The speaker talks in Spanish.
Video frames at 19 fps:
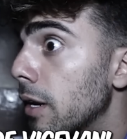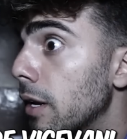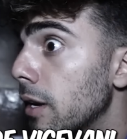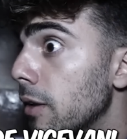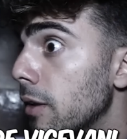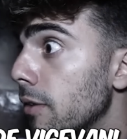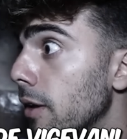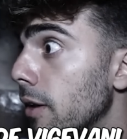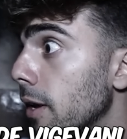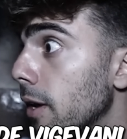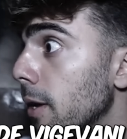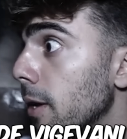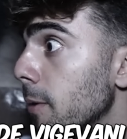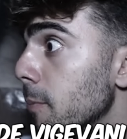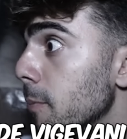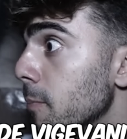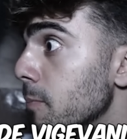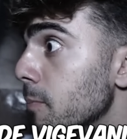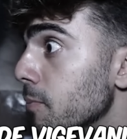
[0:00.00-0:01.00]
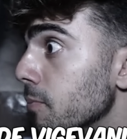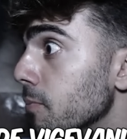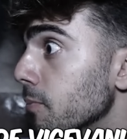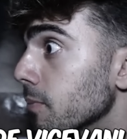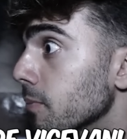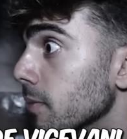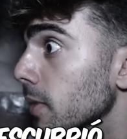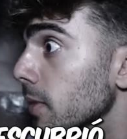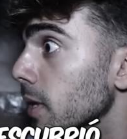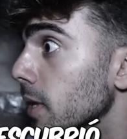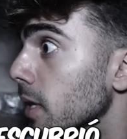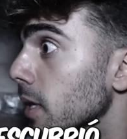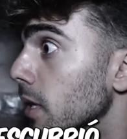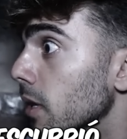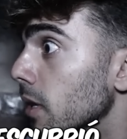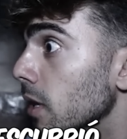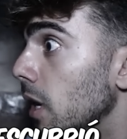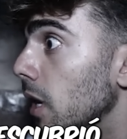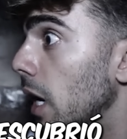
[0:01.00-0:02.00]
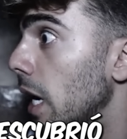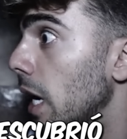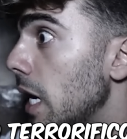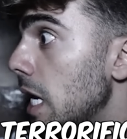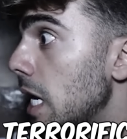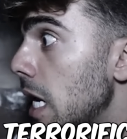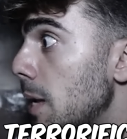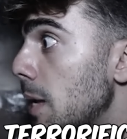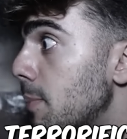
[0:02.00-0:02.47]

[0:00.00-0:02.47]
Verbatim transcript: Fede Vigevani descubrió algo